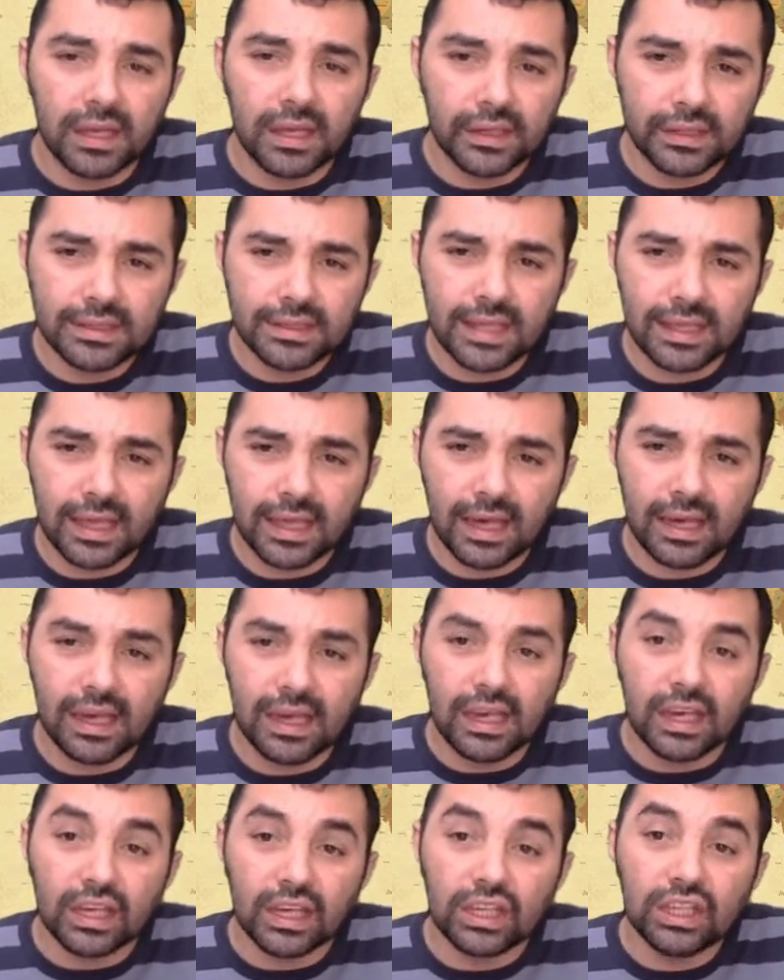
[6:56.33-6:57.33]
Rize'de
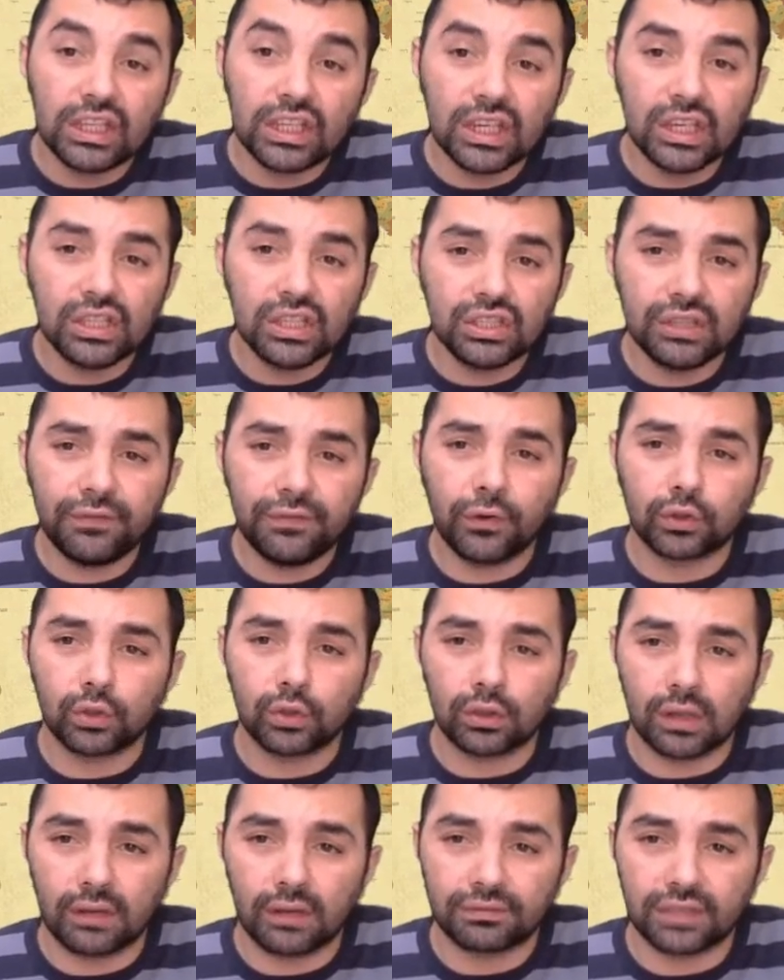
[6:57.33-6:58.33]
ikinci
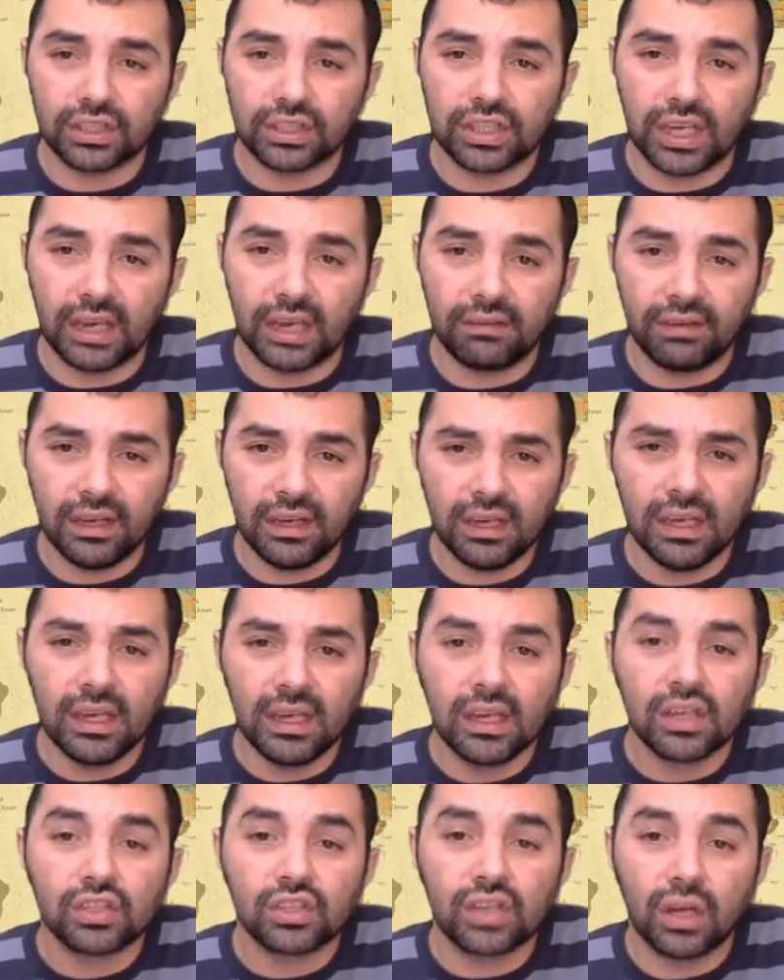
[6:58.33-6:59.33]
fotoğraftaki evi,
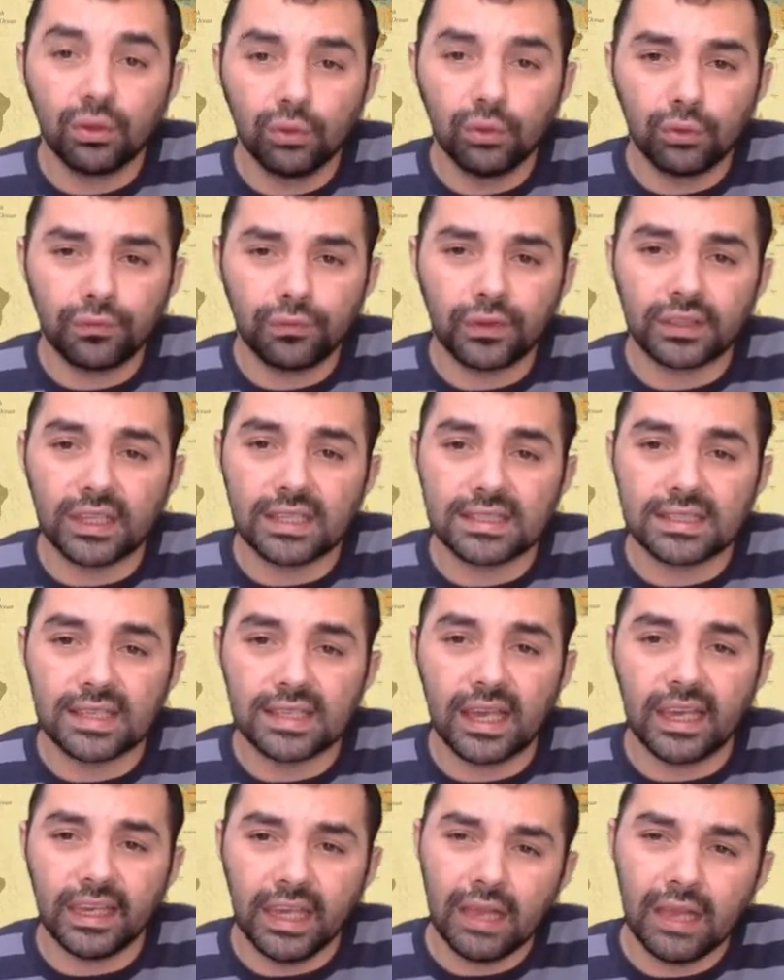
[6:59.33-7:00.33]
Şanlıurfa'da
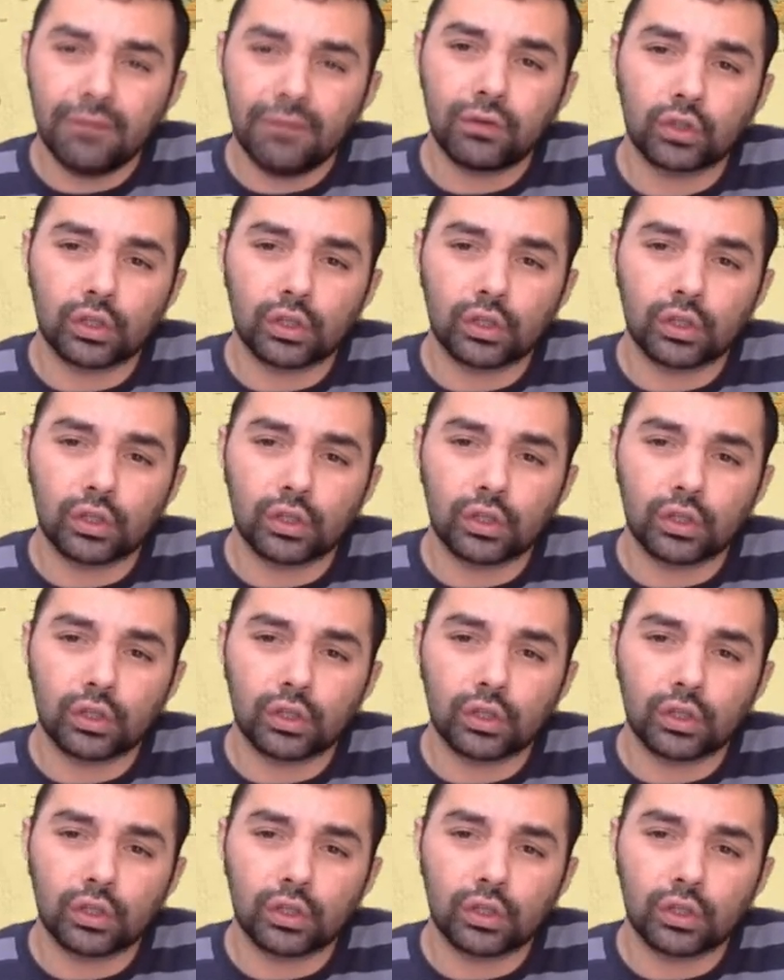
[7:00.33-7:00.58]
ise ilk